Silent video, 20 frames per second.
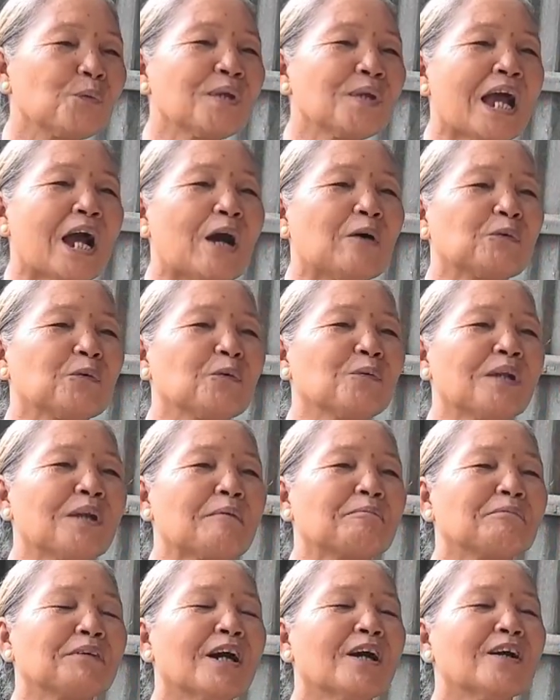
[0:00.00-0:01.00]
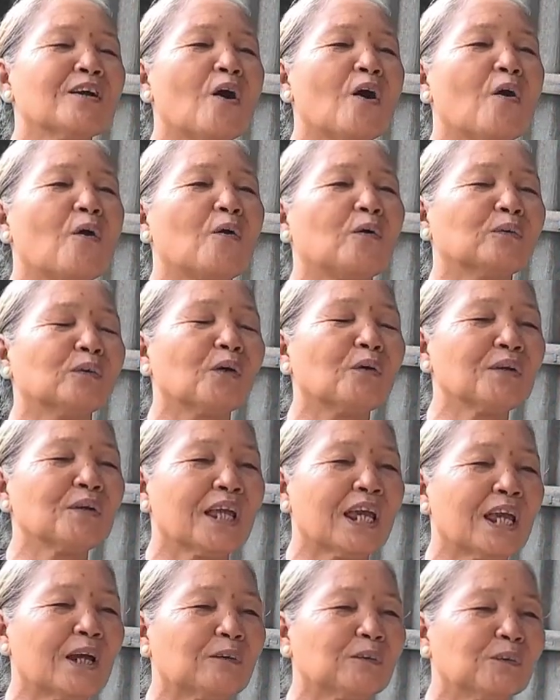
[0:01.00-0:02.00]
Chú vào chú lập cơ đồ,
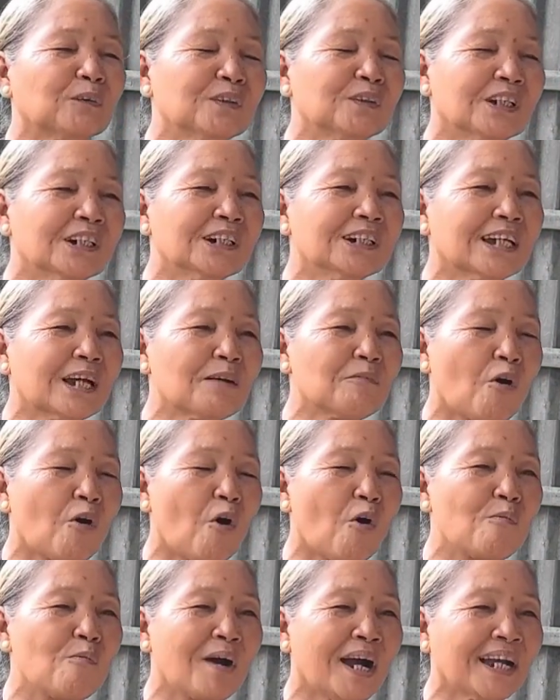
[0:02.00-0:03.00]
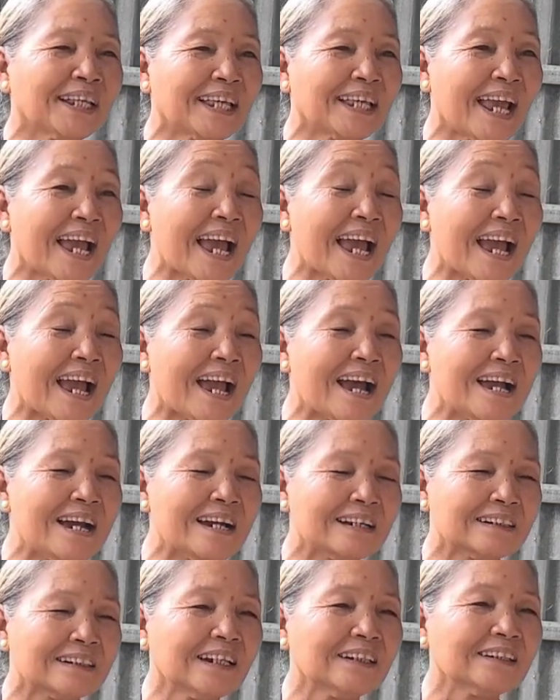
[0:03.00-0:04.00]
tôi nghèo tôi giữ cái mồ mã cha.
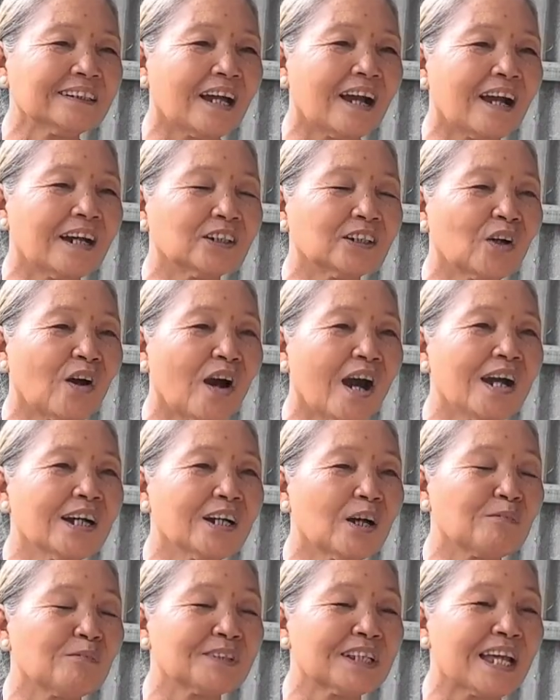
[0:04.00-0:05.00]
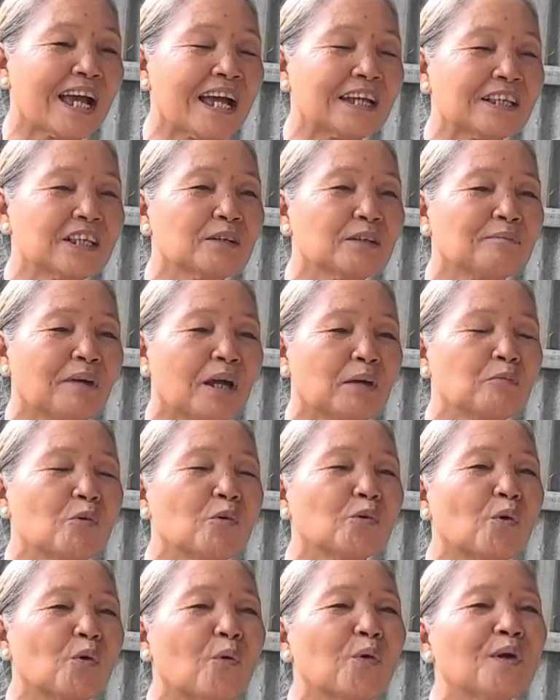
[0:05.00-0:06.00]
Đất trời tôi ở không xa, nhưng mày
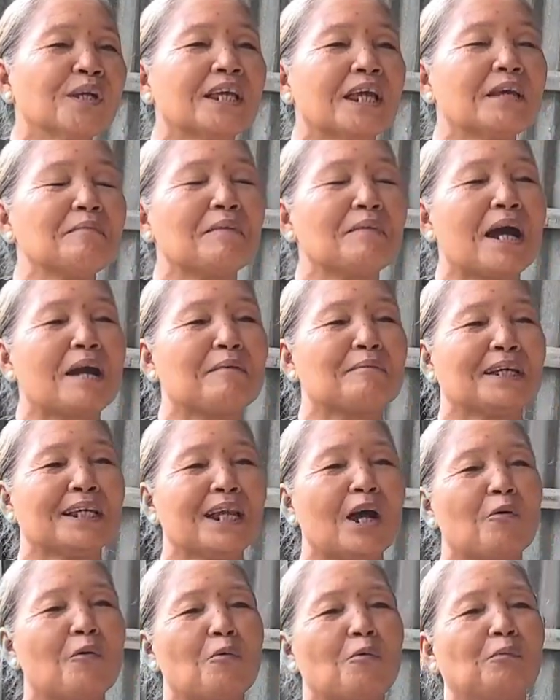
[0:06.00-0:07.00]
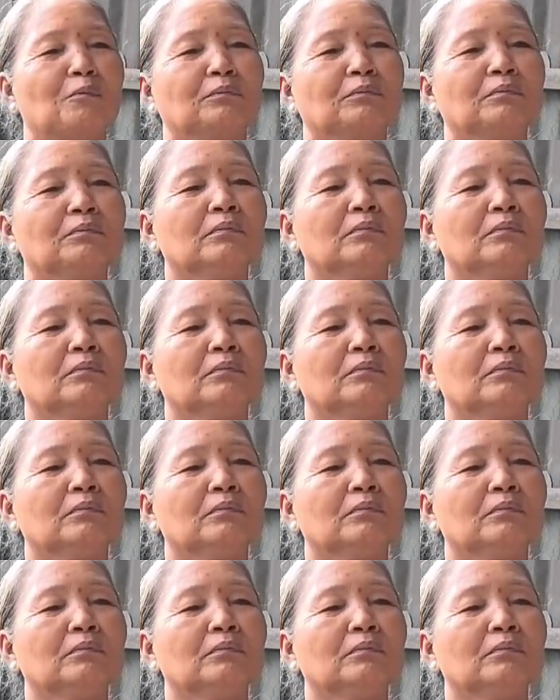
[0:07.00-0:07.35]
muốn đuổi giấy mà mày đâu.